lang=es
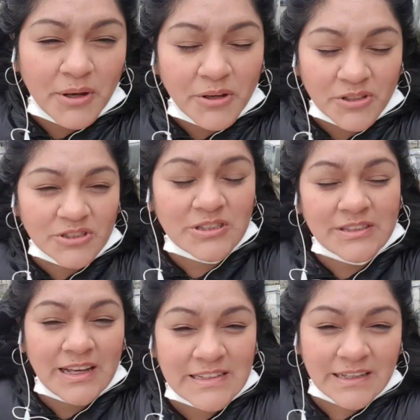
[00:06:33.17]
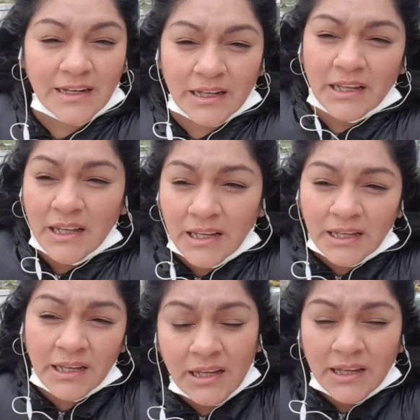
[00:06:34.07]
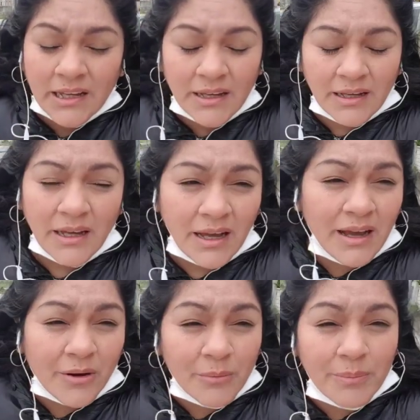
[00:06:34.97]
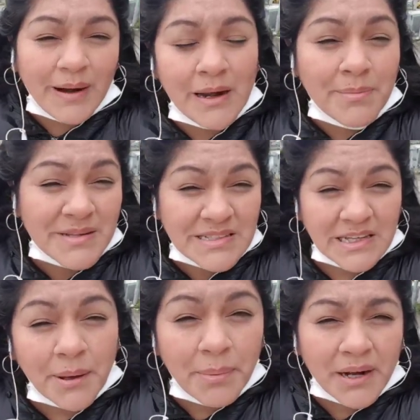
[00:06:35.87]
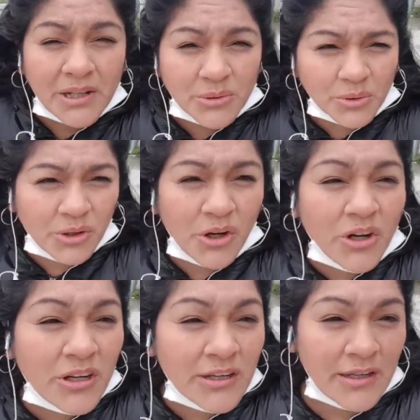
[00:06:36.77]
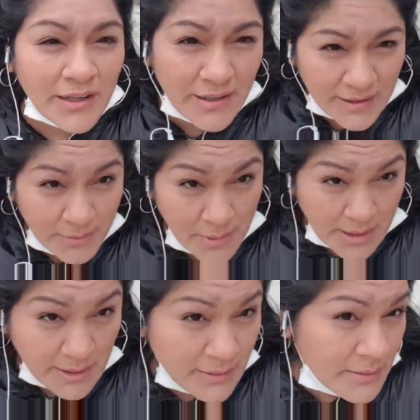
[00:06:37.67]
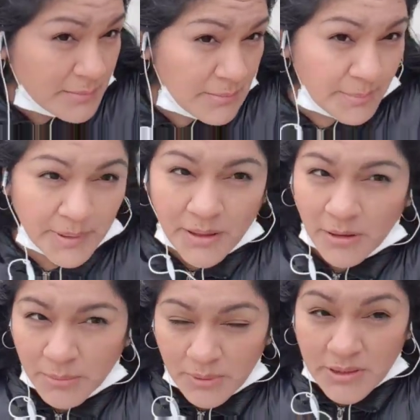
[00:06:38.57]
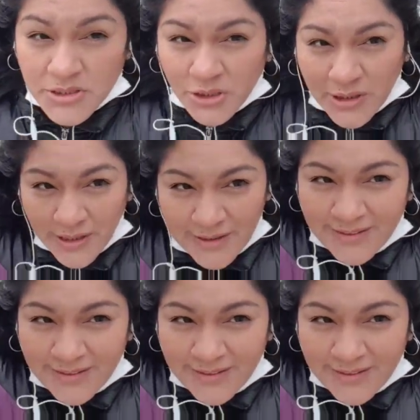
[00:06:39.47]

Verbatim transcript: Amigos, ya salí a comprar las pastillas para el turco. Y miren, me he peinado como lechona.